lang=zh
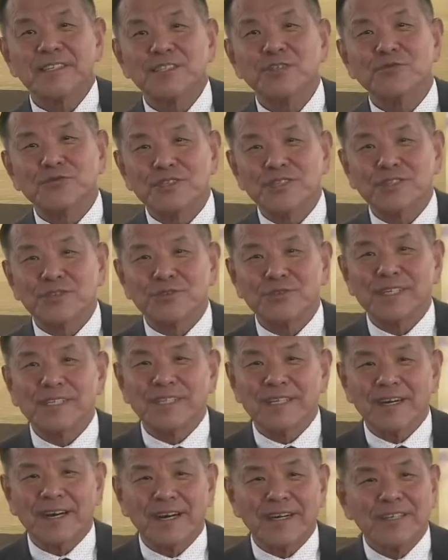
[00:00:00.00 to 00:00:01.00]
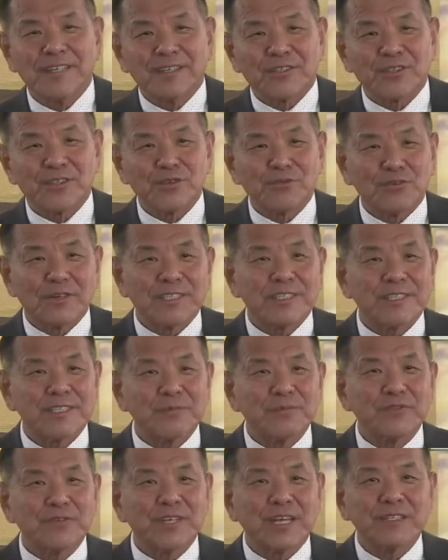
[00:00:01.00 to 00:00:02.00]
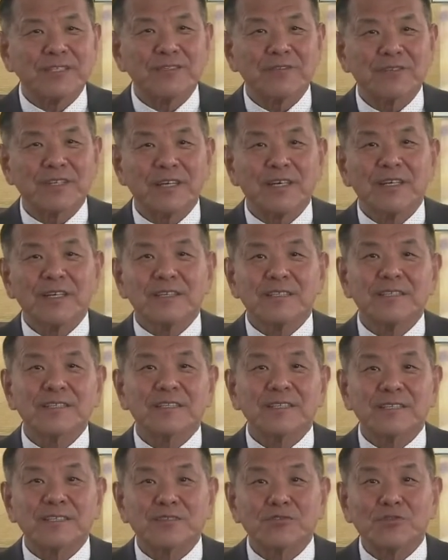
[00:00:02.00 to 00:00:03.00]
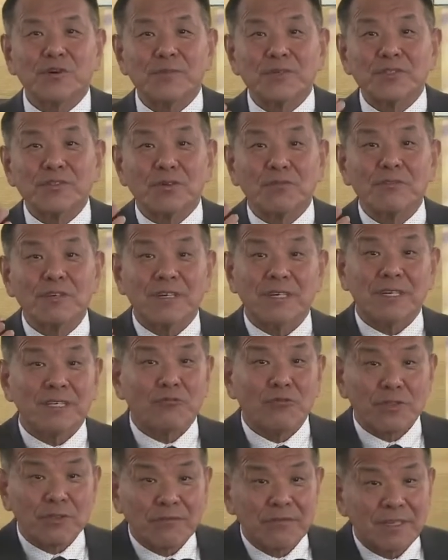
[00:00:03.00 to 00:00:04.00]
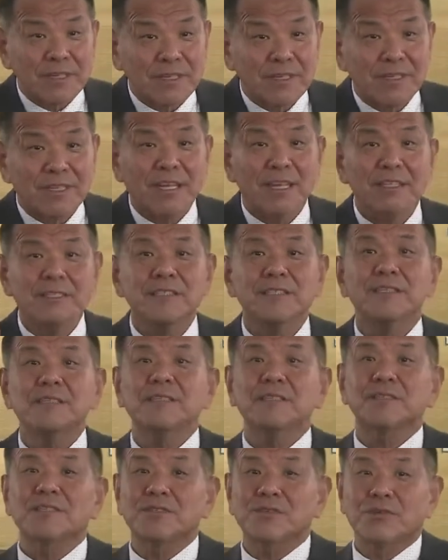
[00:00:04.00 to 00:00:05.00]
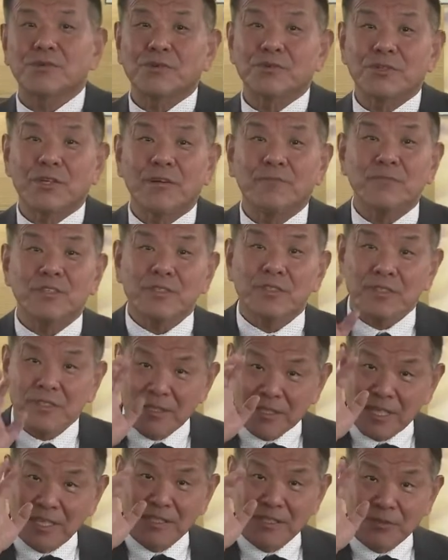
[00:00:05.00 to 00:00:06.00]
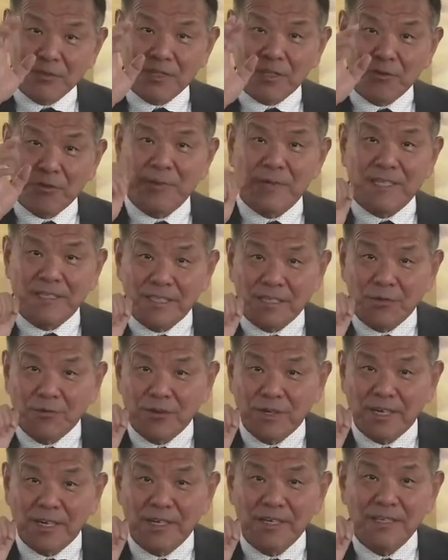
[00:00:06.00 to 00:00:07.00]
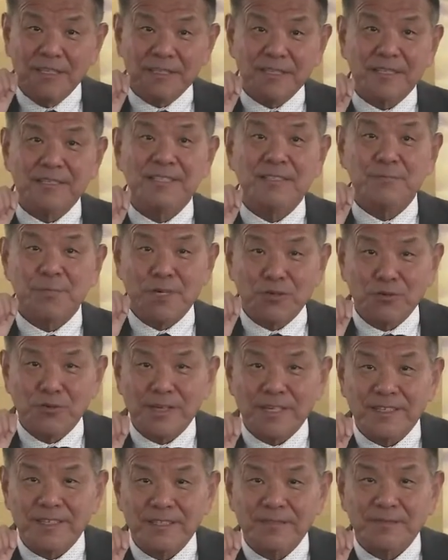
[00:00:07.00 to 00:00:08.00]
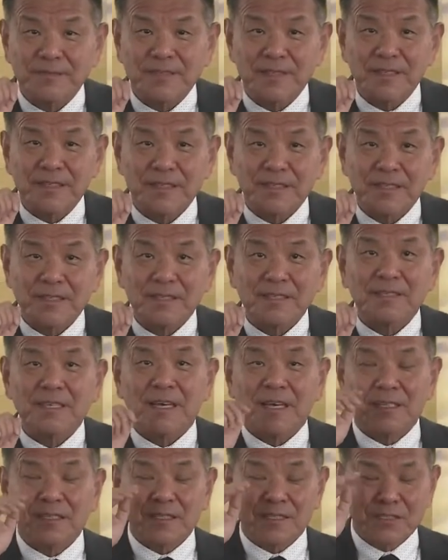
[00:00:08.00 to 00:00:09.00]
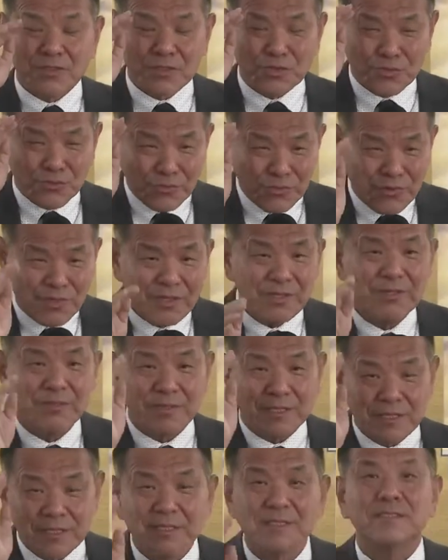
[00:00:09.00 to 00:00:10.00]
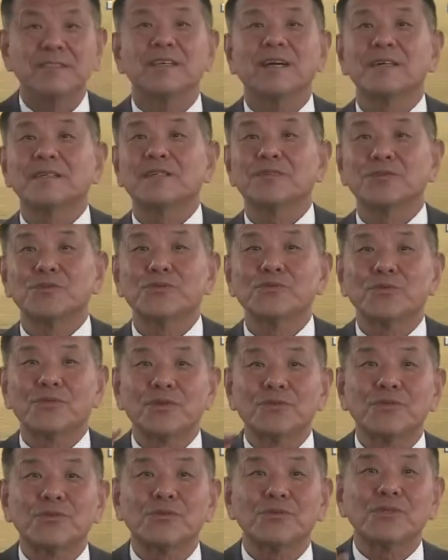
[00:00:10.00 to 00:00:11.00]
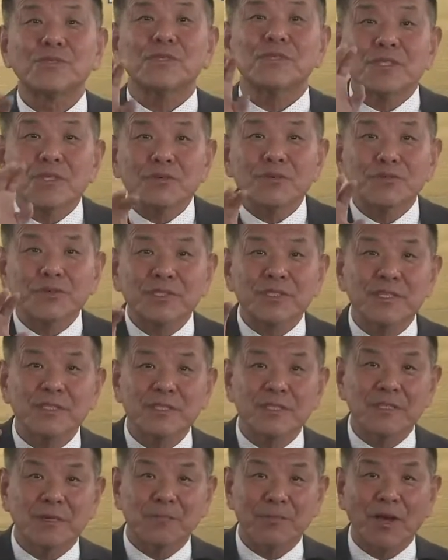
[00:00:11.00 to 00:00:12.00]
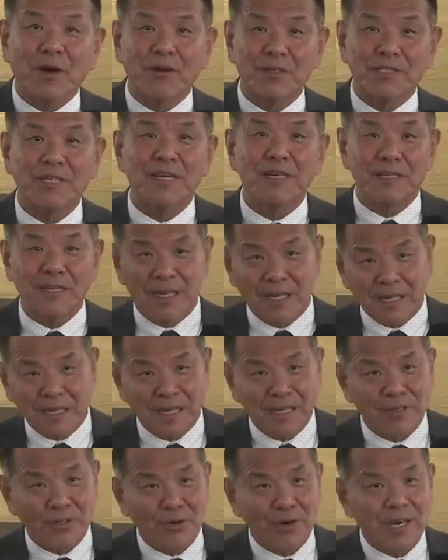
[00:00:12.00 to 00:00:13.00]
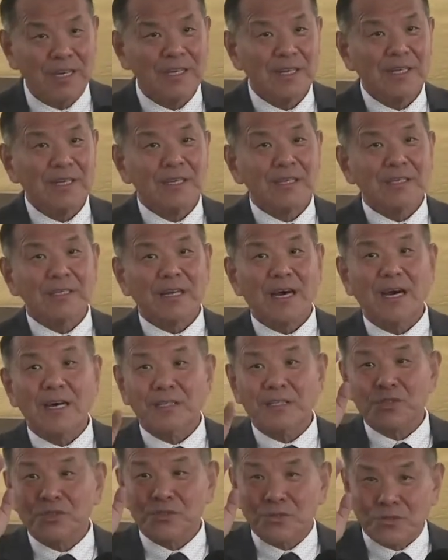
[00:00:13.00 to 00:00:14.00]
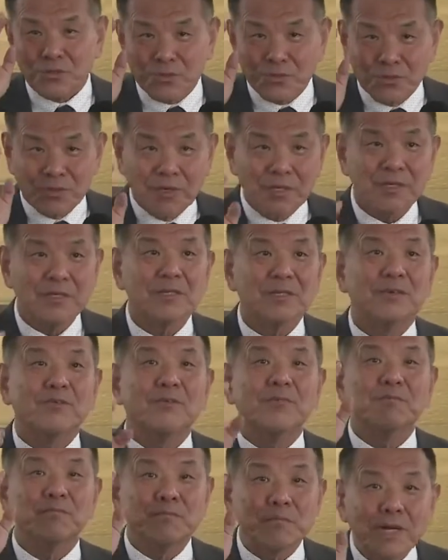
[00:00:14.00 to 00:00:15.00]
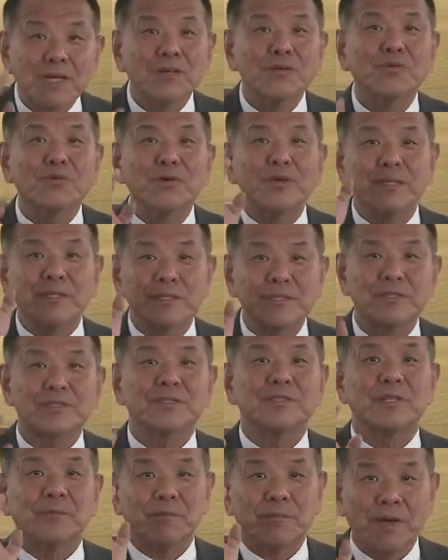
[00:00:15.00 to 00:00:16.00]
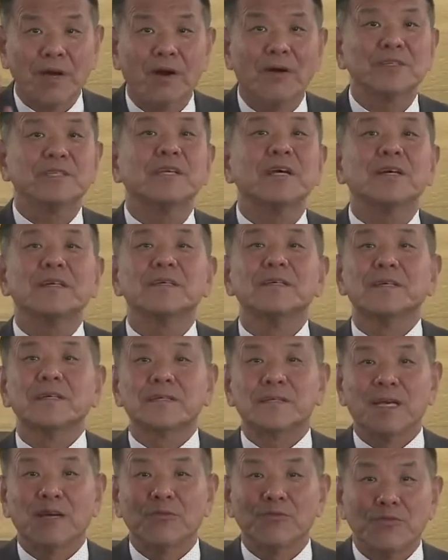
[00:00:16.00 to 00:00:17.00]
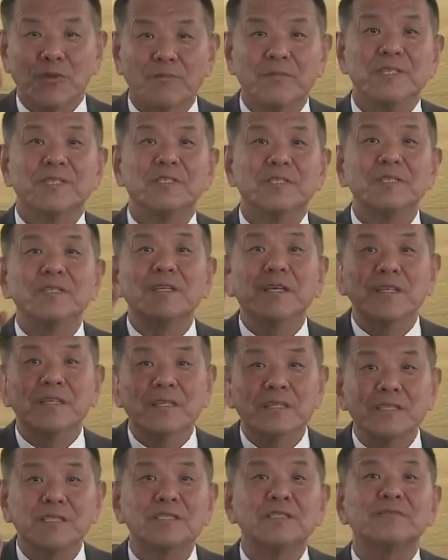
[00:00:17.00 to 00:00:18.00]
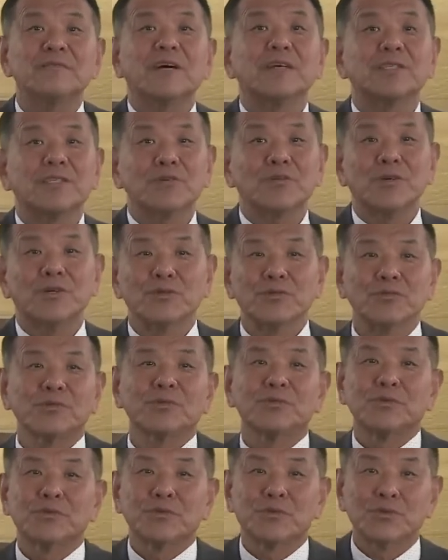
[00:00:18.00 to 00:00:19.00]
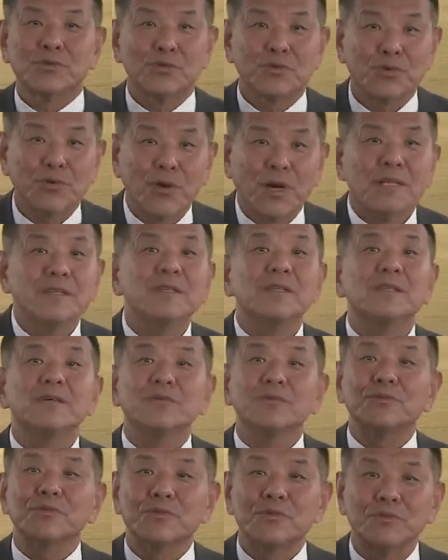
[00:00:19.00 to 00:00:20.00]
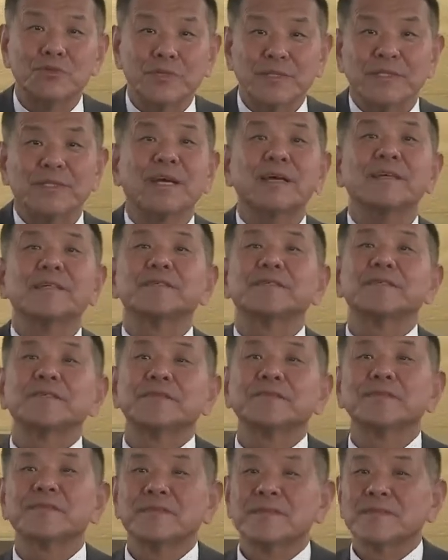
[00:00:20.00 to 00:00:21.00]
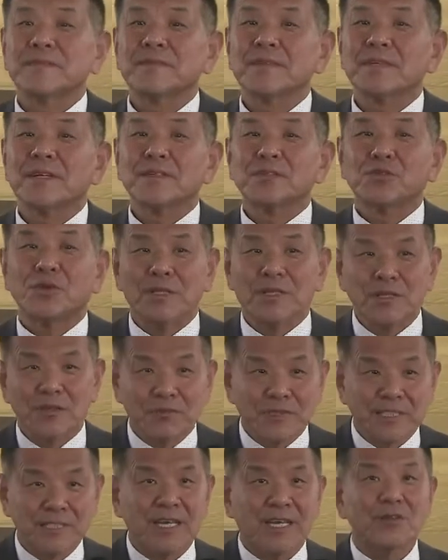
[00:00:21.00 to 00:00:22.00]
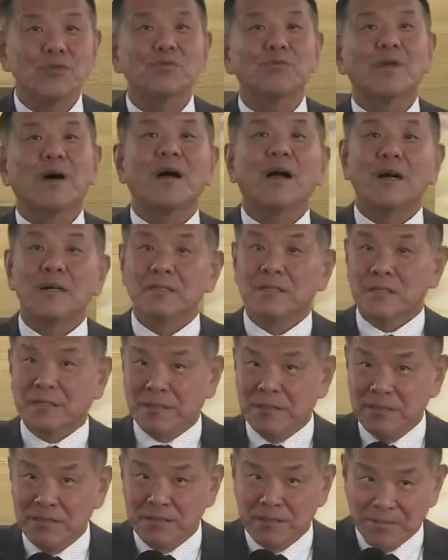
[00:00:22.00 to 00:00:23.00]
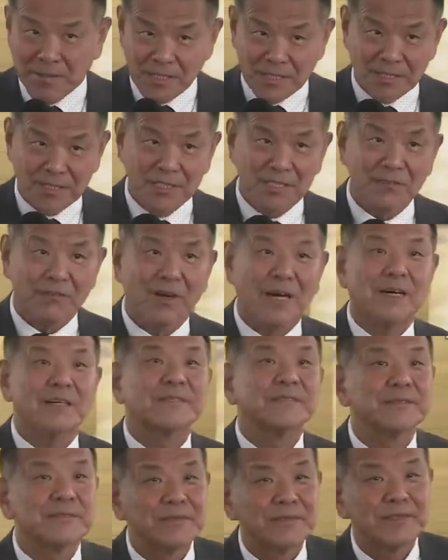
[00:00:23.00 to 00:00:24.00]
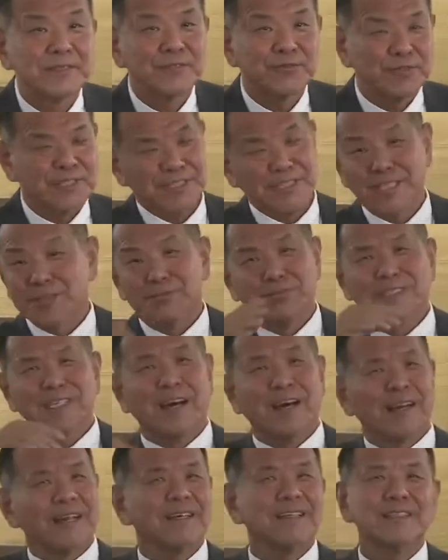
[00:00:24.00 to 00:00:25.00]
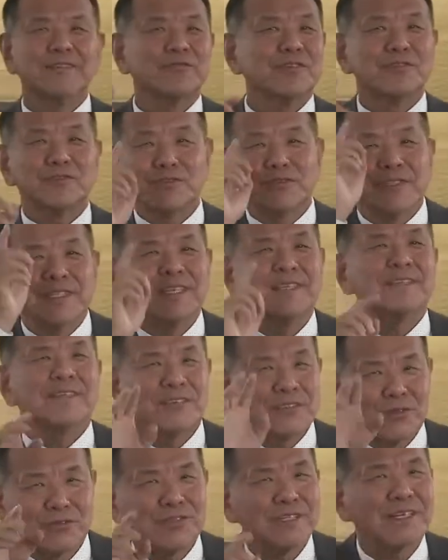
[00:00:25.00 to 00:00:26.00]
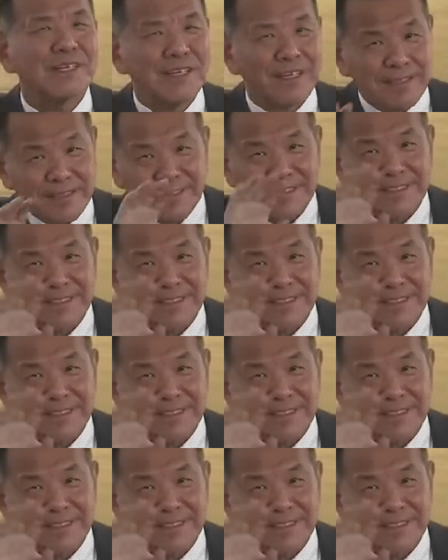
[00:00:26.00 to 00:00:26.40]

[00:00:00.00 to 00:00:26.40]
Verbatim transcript: 旧式学者哈，所以我是什么都研究的。这个是我们从很我从很年轻的时候都研研究这个罗马帝国哈，它是崩溃。他所有的迹象，如果从肉身的表象上来看的话，他所有崩溃时的表象，在我们今天的西方社会中，全都存在，全都显露了，而且特别的兴旺。我今天不讲了，我举最简单的是同性恋，